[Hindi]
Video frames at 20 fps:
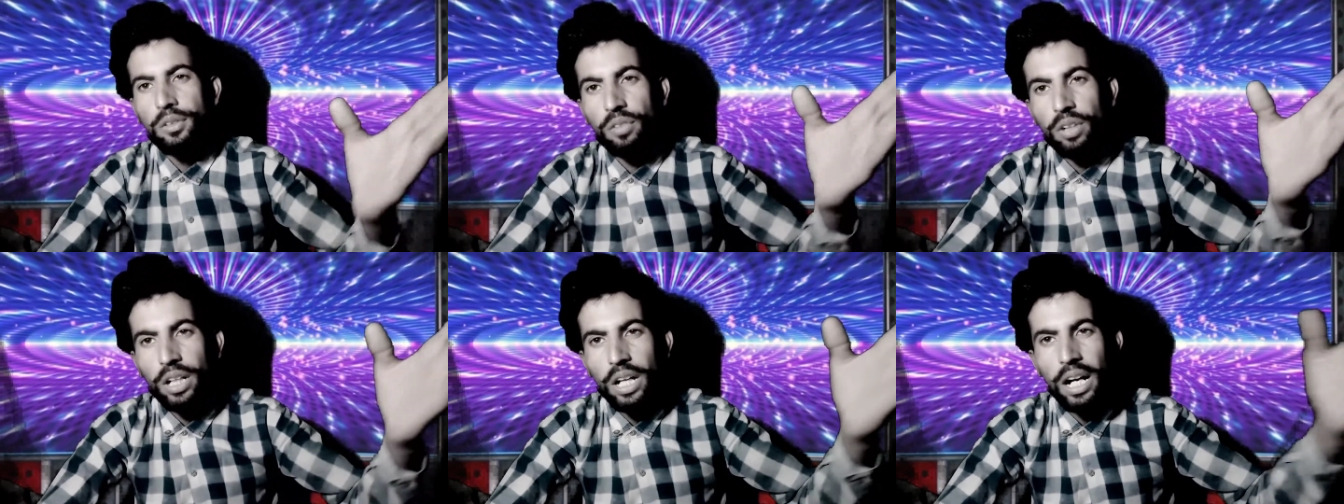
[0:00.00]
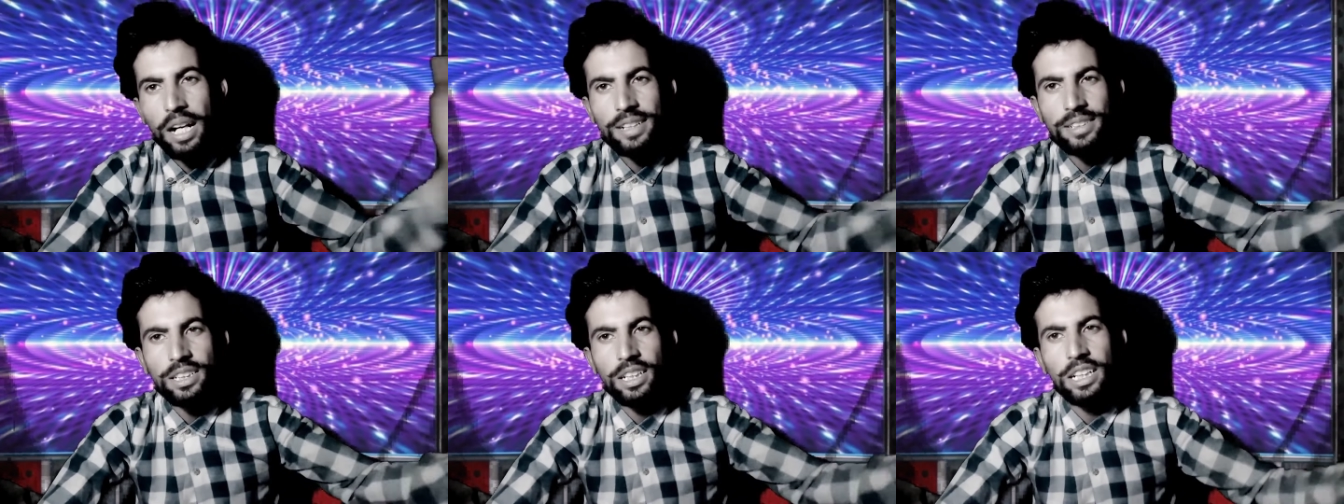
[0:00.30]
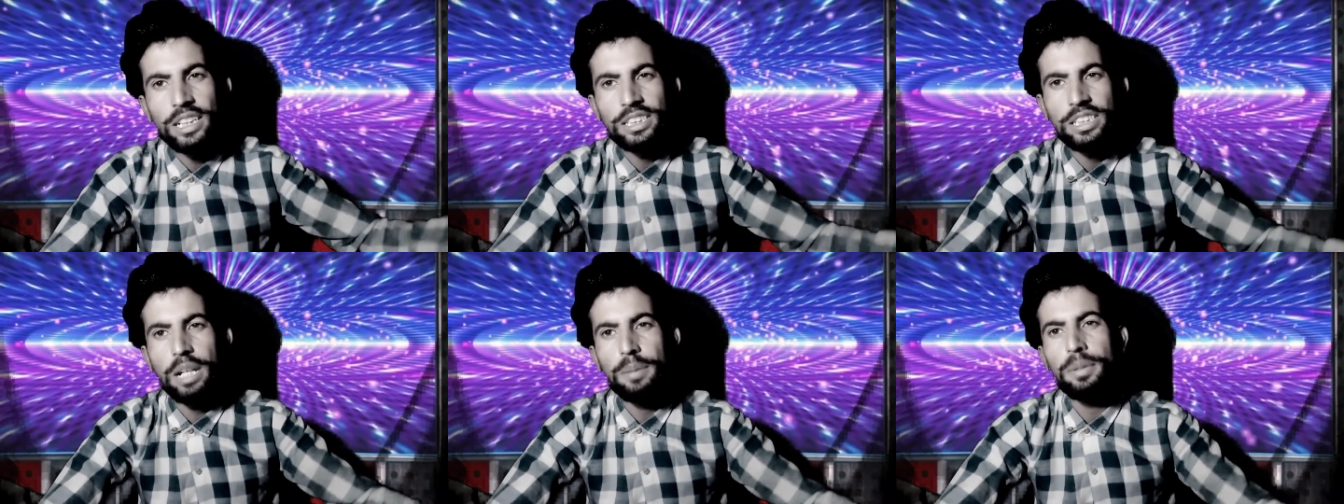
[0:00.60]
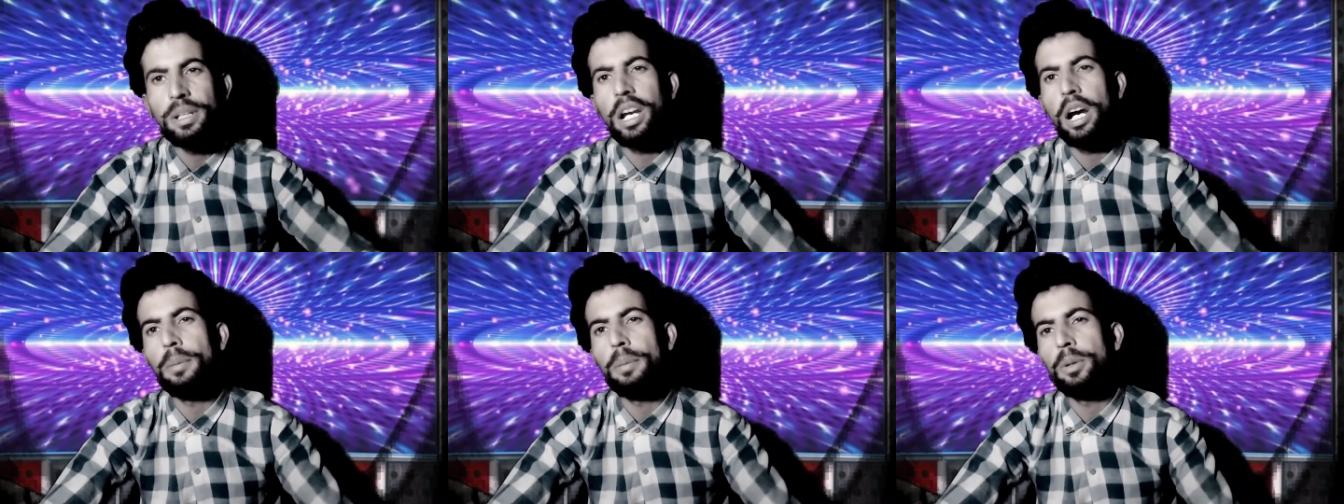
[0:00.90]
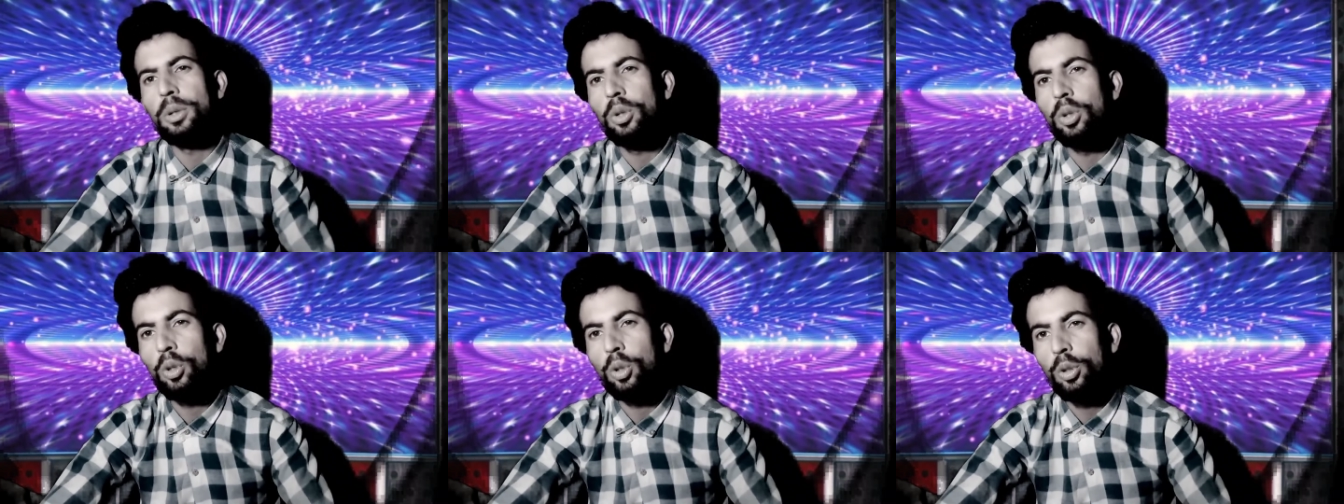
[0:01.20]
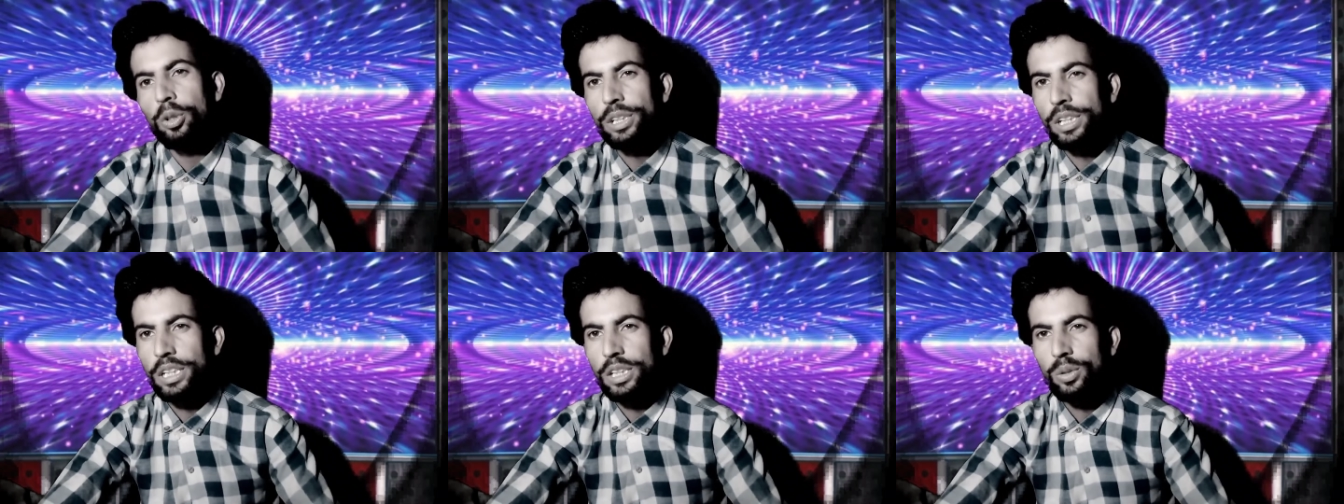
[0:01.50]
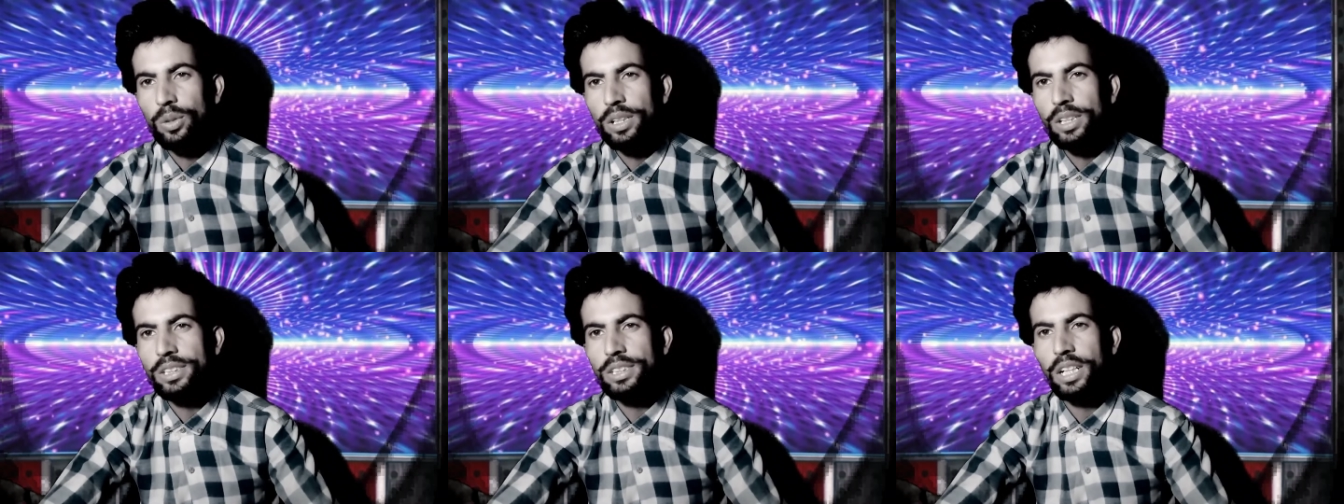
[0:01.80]
वकार जक्का से हमने आप लोगों को ये
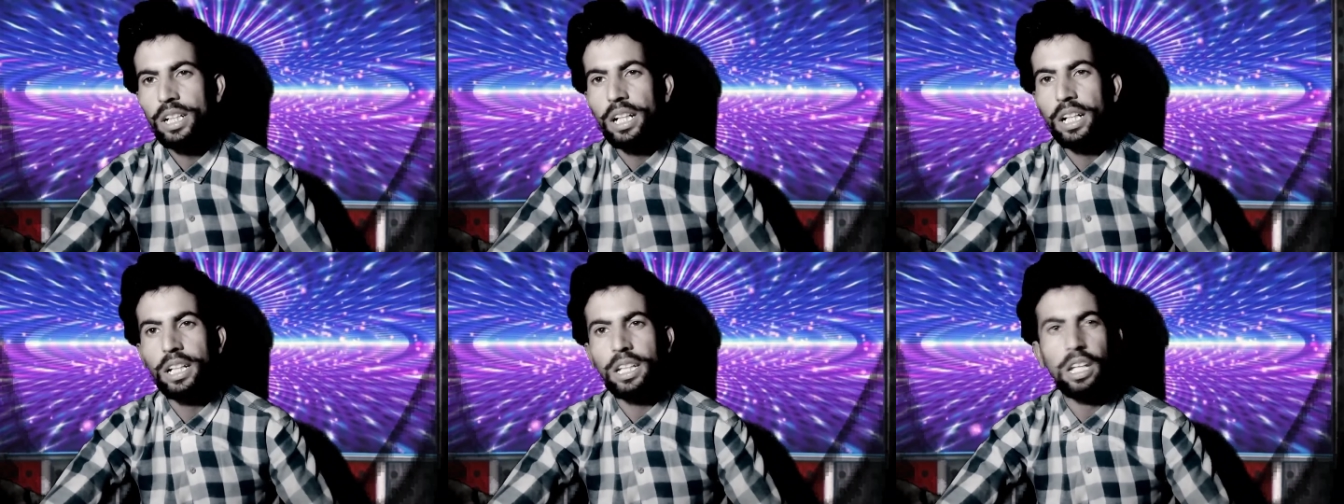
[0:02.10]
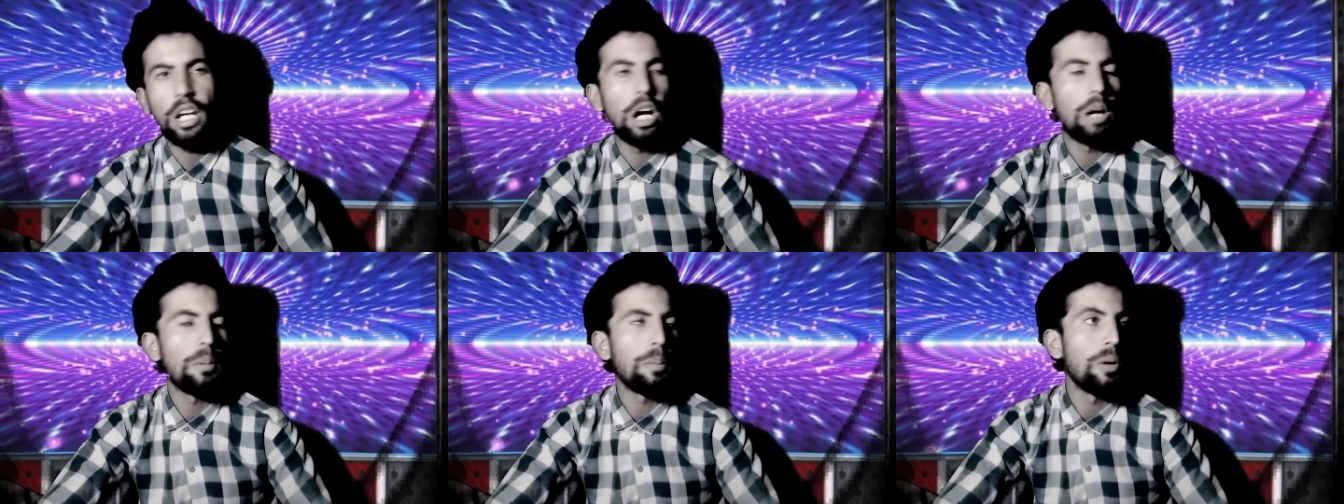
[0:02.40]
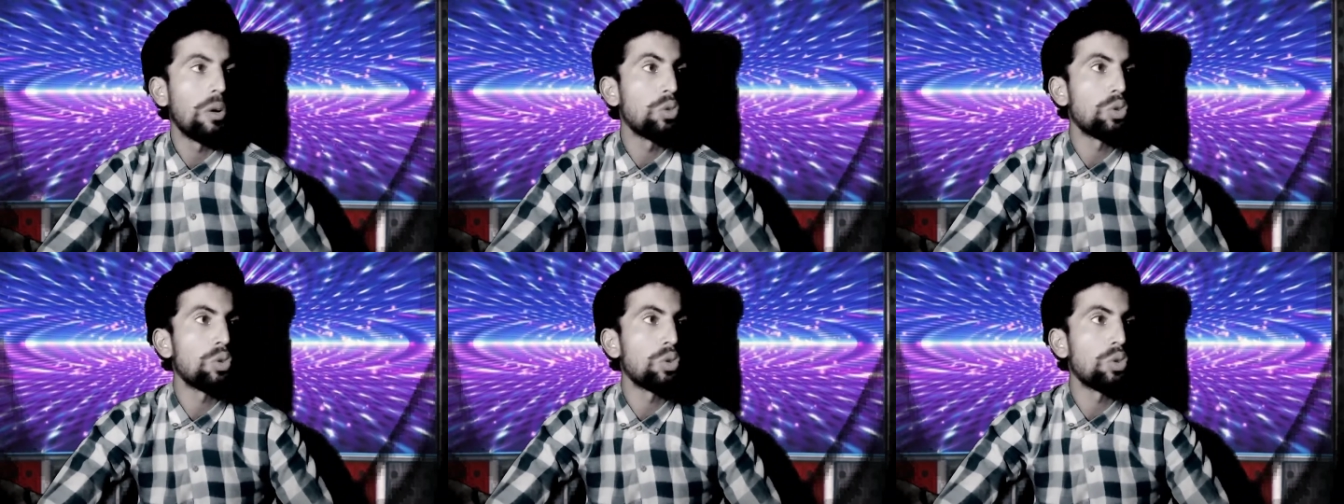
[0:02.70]
तो नहीं सिखाया कि आप